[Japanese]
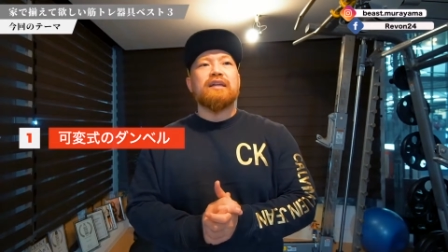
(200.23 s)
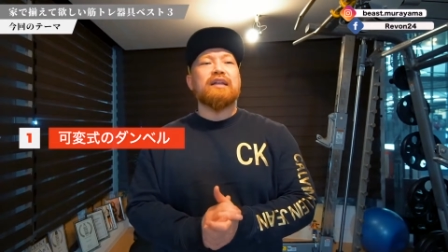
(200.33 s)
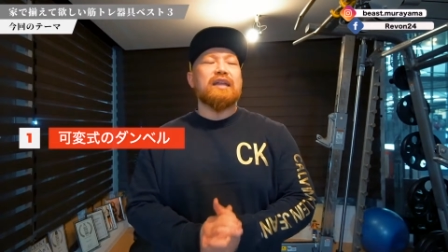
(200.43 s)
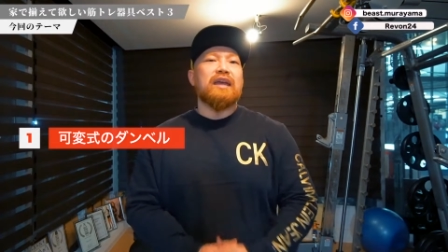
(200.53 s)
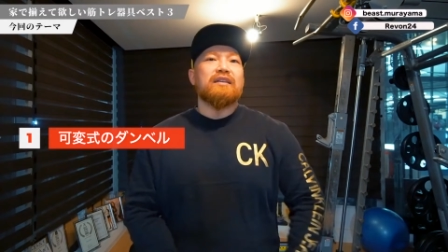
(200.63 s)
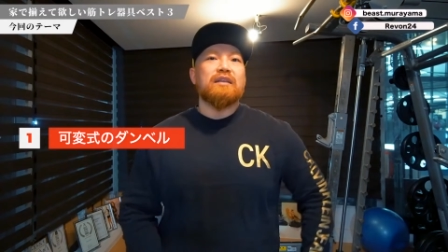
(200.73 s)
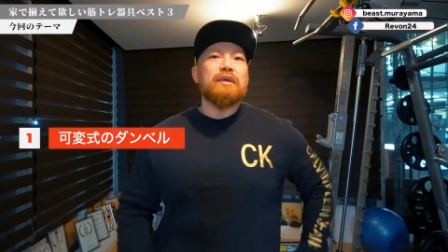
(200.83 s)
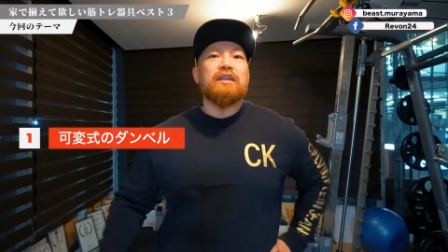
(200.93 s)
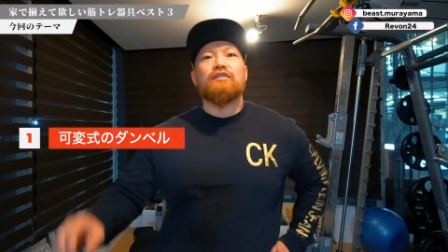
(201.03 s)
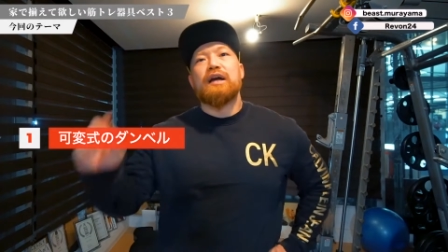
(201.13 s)
ただね、
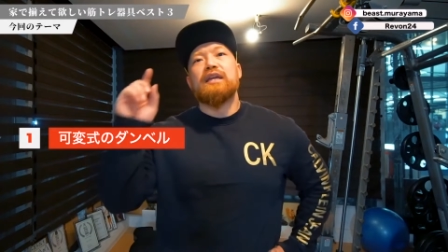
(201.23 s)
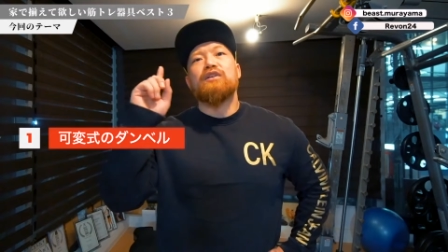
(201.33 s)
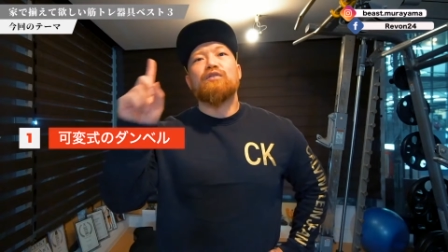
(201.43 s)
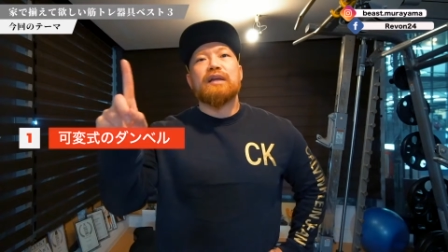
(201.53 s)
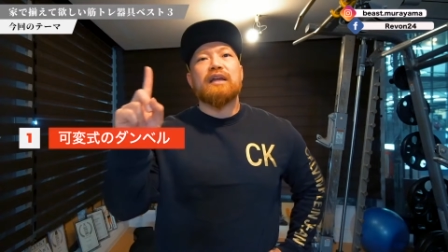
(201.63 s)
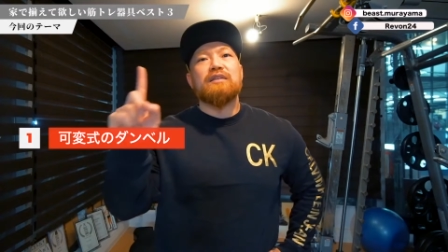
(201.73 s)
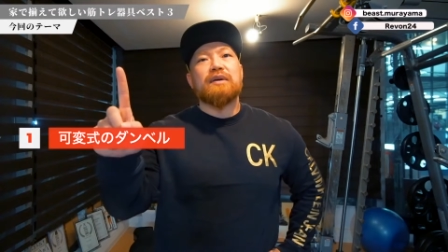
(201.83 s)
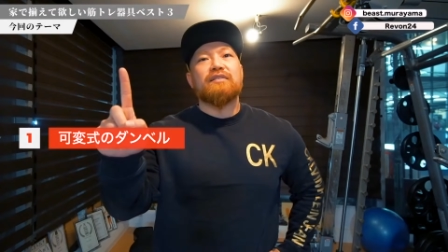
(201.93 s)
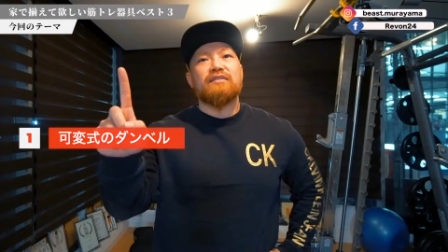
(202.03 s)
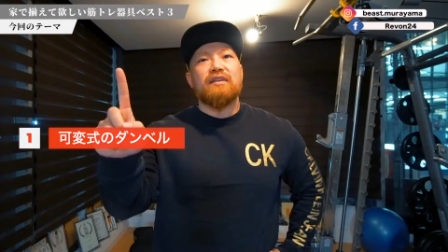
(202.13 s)
デメリットが1個だけあり
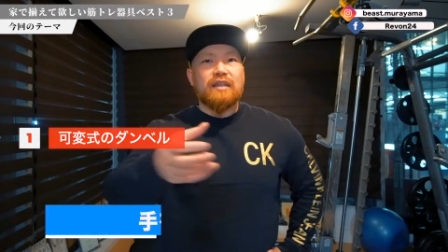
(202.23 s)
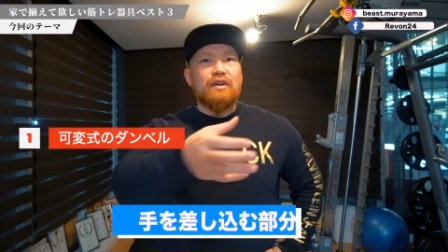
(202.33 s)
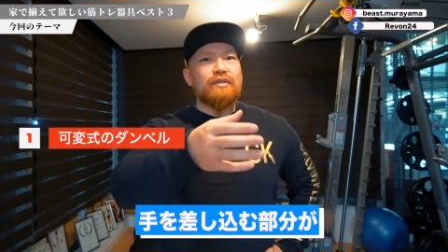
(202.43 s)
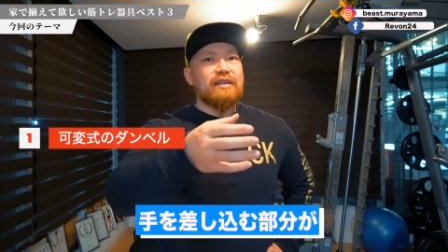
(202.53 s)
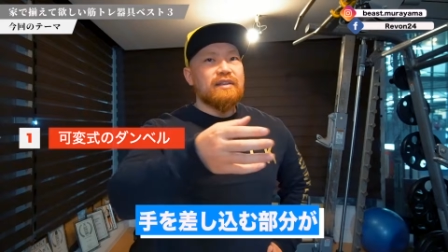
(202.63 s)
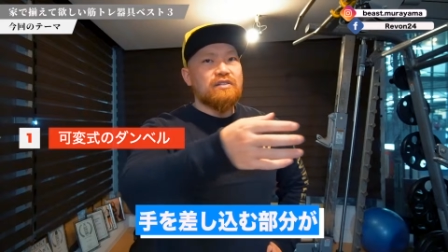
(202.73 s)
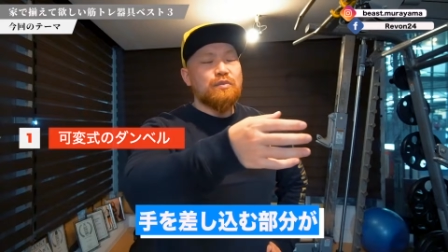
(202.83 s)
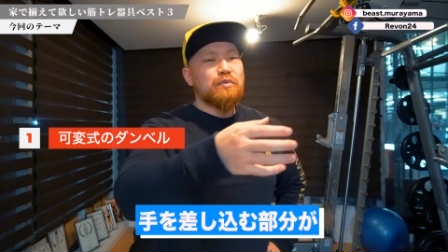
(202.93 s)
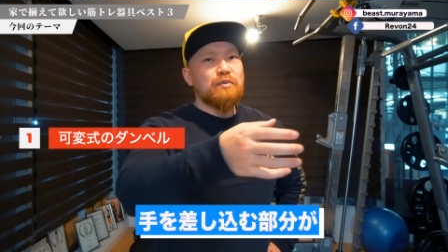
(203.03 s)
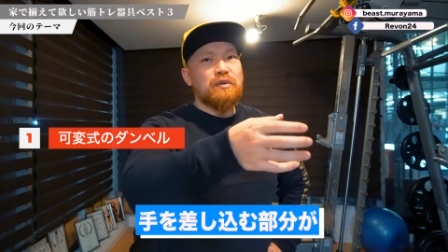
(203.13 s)
ます。手をね、差し
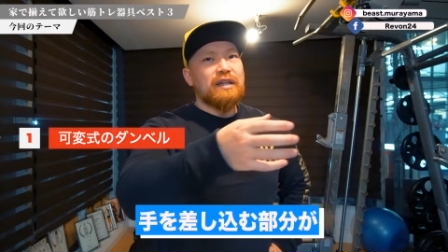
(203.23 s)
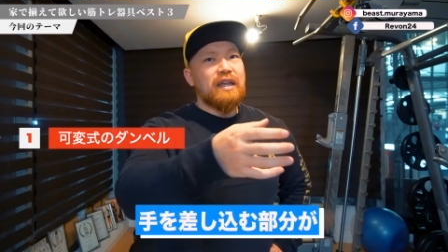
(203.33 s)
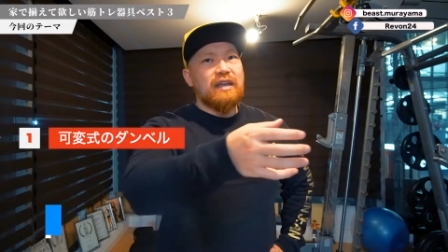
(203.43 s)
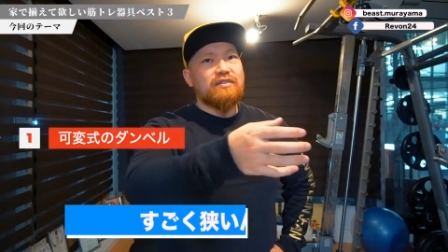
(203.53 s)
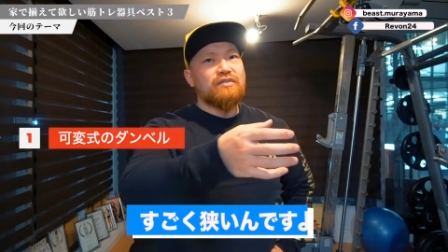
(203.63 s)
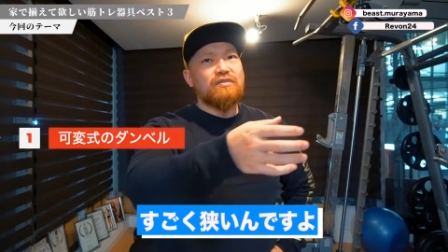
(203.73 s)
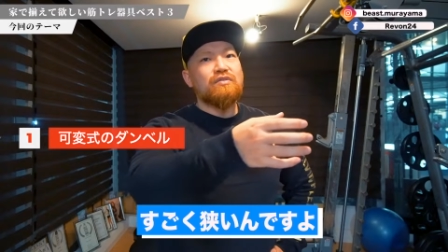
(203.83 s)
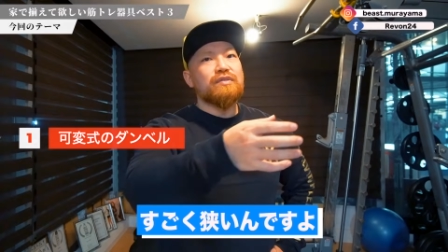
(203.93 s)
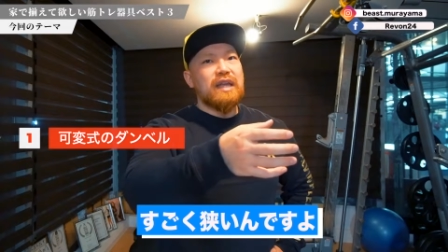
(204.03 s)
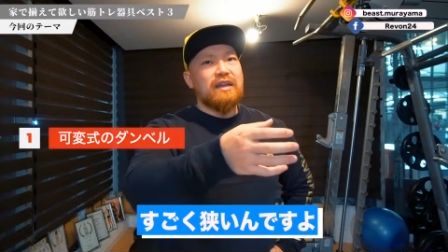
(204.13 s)
込む部分がね、すご
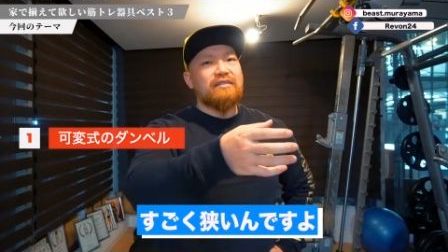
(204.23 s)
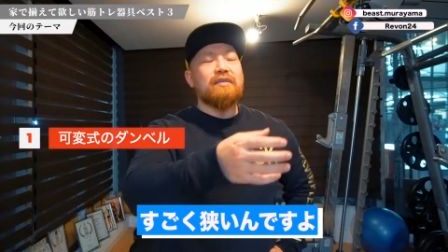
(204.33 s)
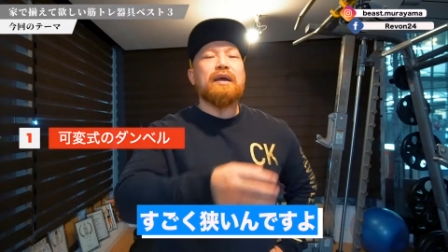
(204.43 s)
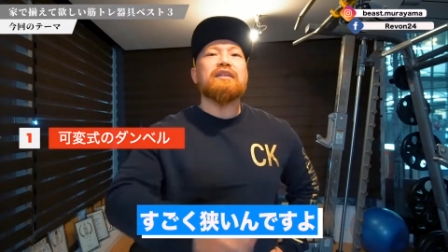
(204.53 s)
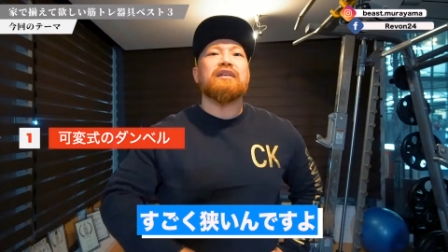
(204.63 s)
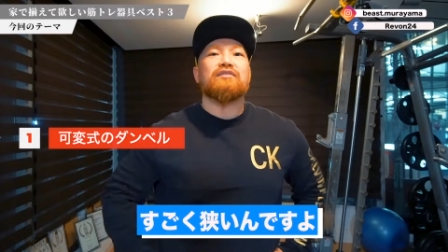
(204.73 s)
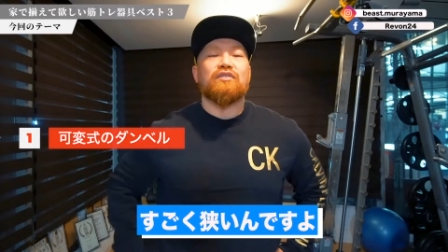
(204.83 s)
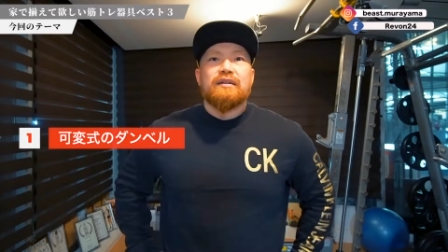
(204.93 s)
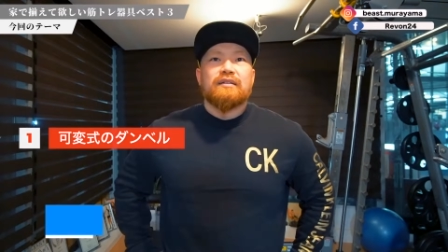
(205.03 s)
くね、狭いんですよ。